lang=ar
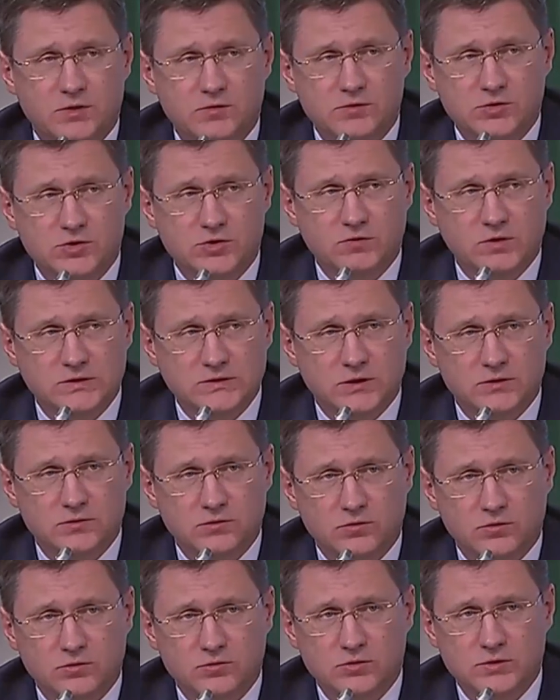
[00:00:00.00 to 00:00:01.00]
في الفترة
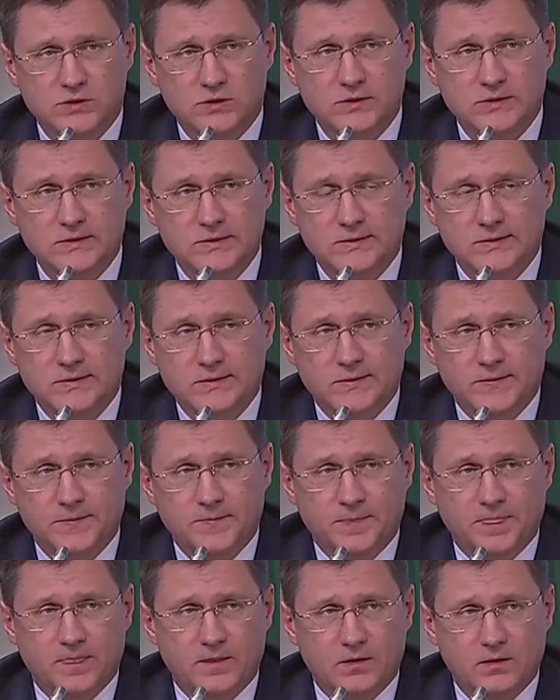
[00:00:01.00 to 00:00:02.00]
من يناير إلى
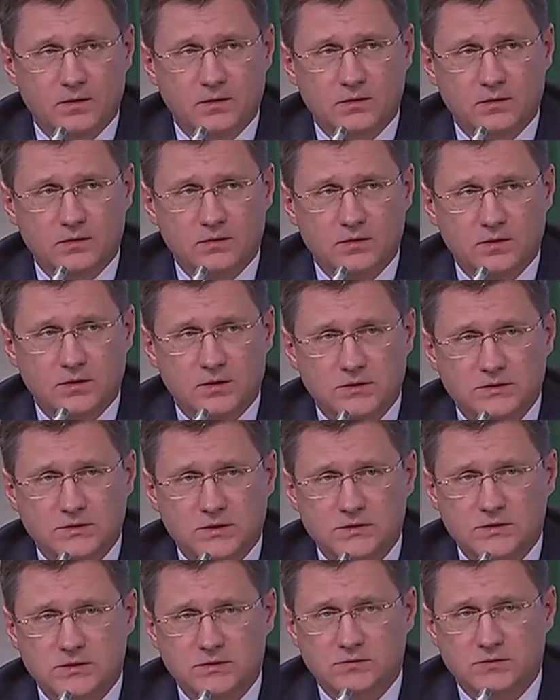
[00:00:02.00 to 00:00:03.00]
نوفمبر نوفاك
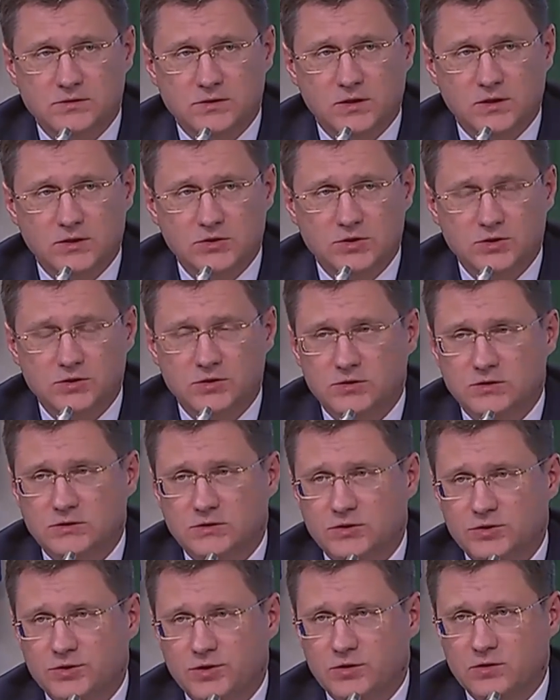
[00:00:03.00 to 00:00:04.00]
أوضح أن
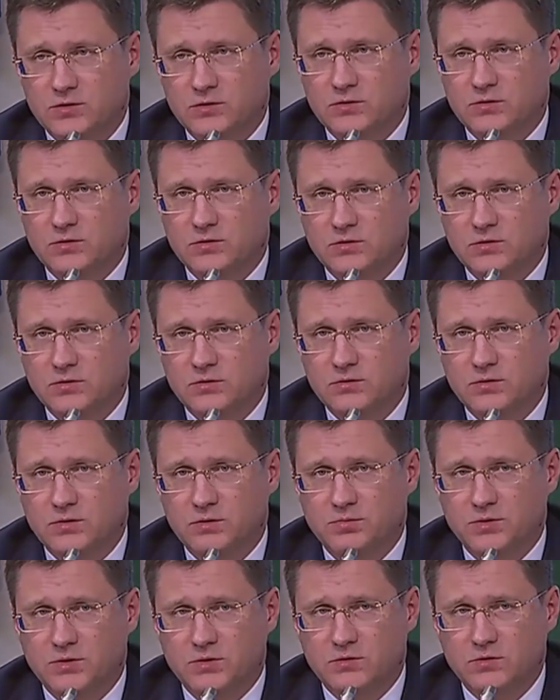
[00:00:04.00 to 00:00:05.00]
إنتاج بلاده
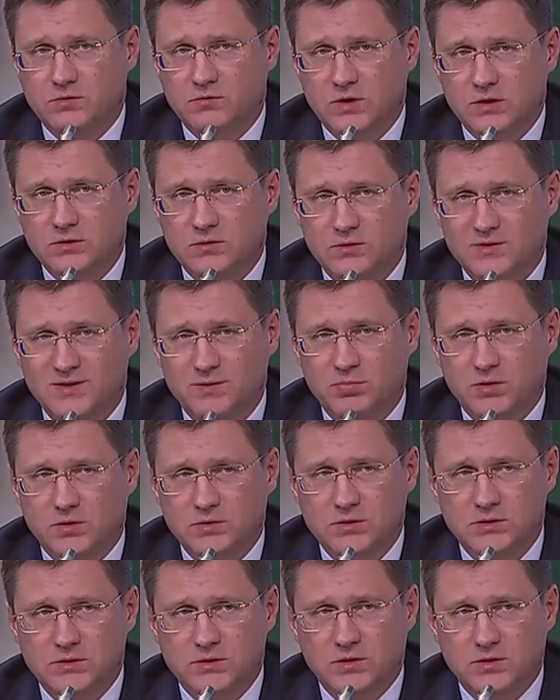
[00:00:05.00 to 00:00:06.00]
النفطي بلغ
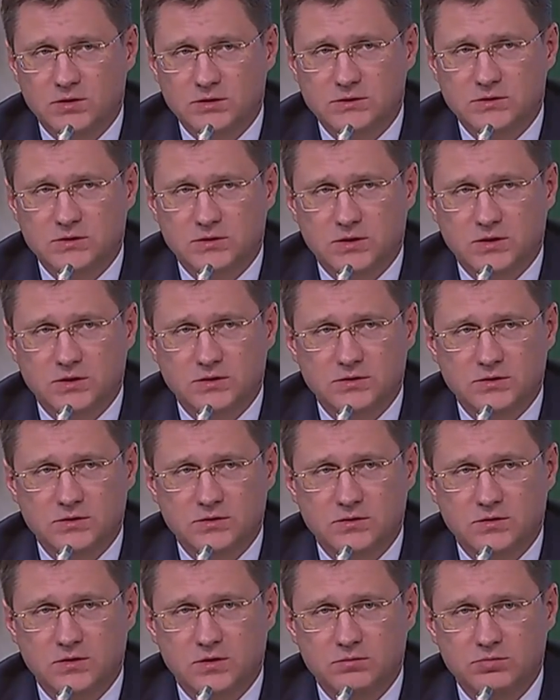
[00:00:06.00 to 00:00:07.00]

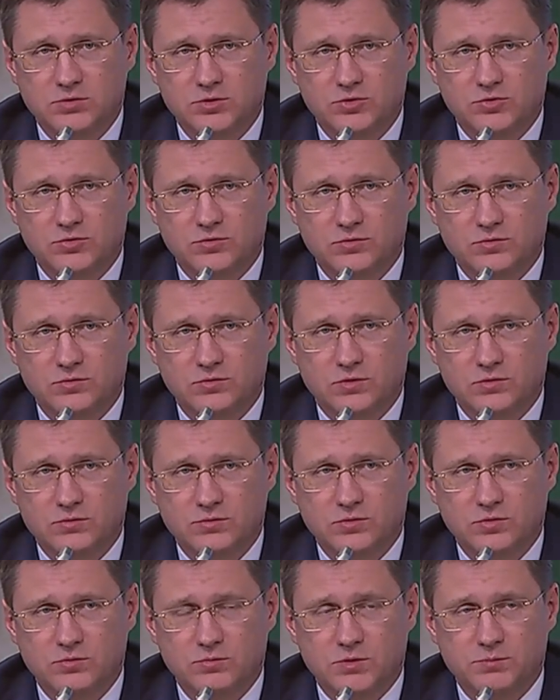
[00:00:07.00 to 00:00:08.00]
488
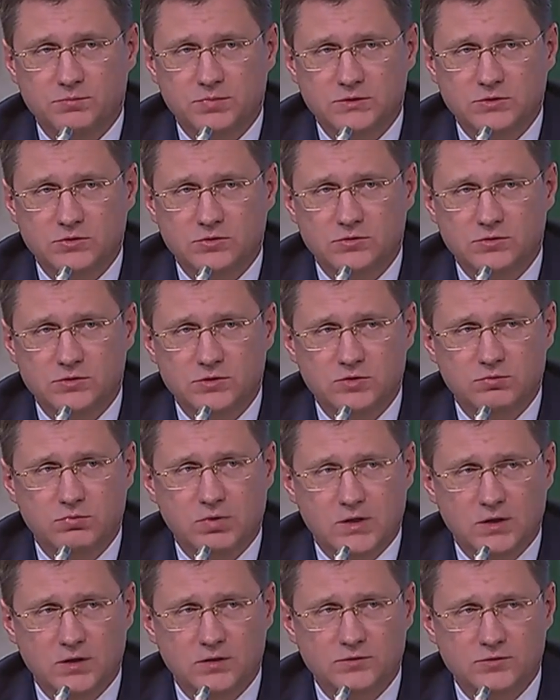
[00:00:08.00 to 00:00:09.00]
مليون طن خلال
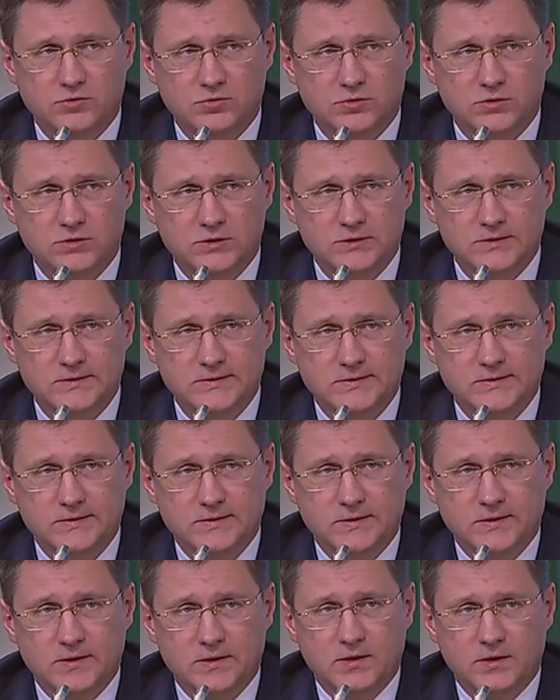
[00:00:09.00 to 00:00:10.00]
11
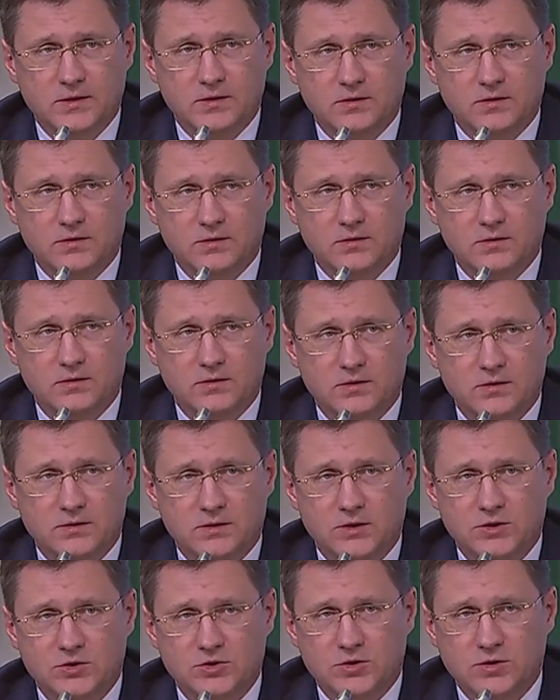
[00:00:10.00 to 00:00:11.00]
شهرا
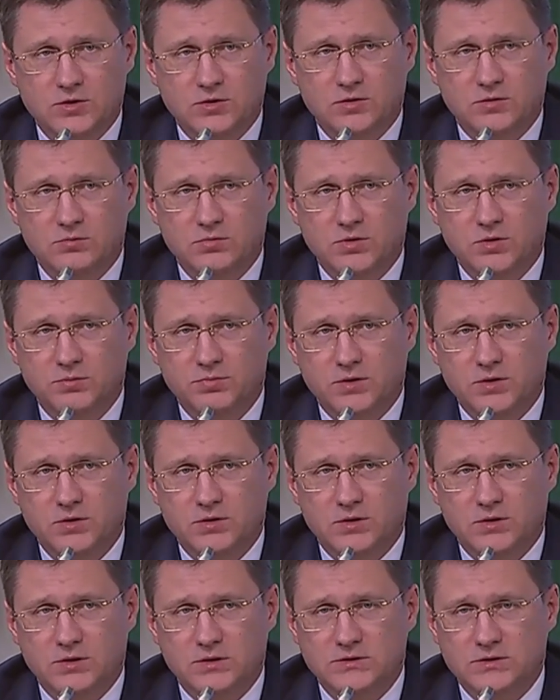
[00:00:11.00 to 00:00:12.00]
ووفق المسؤول الروسي
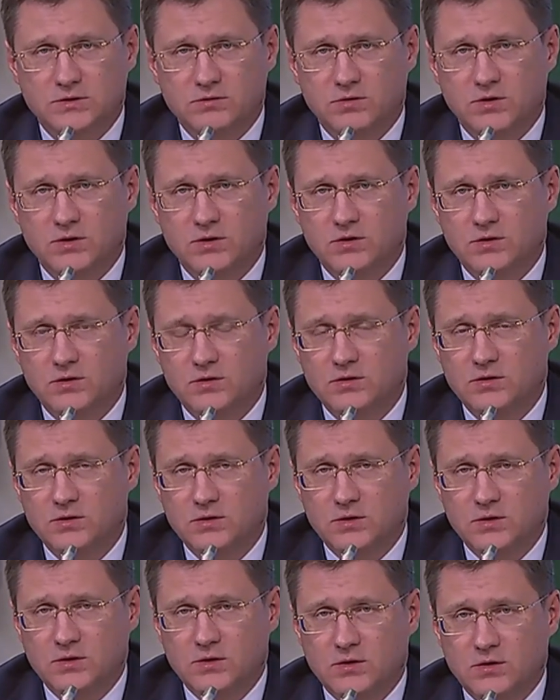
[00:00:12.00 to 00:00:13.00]
فإن
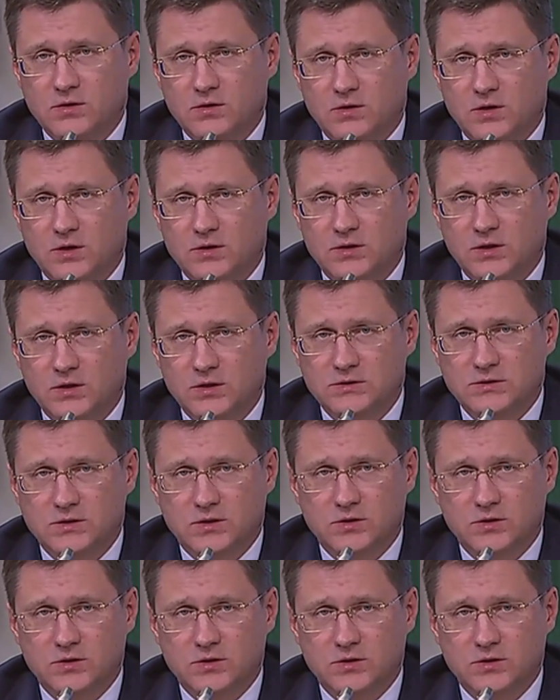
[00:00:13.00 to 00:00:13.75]
حكومة بلاده